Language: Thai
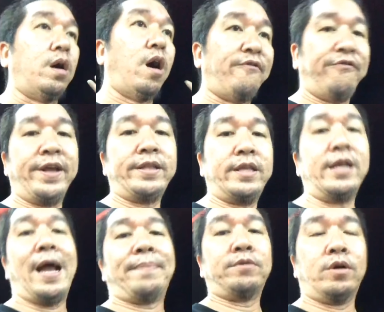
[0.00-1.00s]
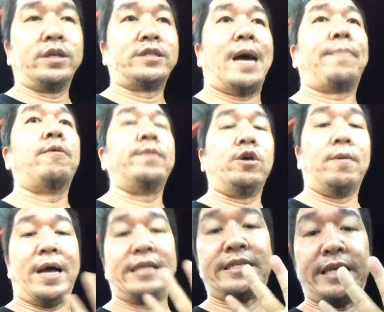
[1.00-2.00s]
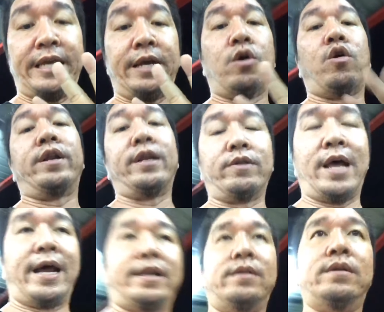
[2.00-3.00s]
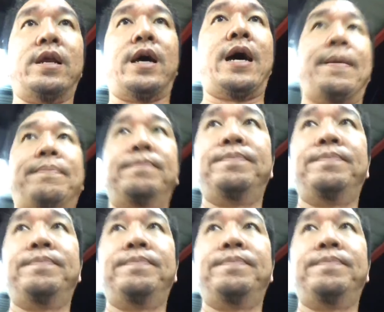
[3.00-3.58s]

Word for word: ออฟฟิศที่รับโทรศัพท์ก็มีประมาณ 4 คนเท่านั้นนะครับ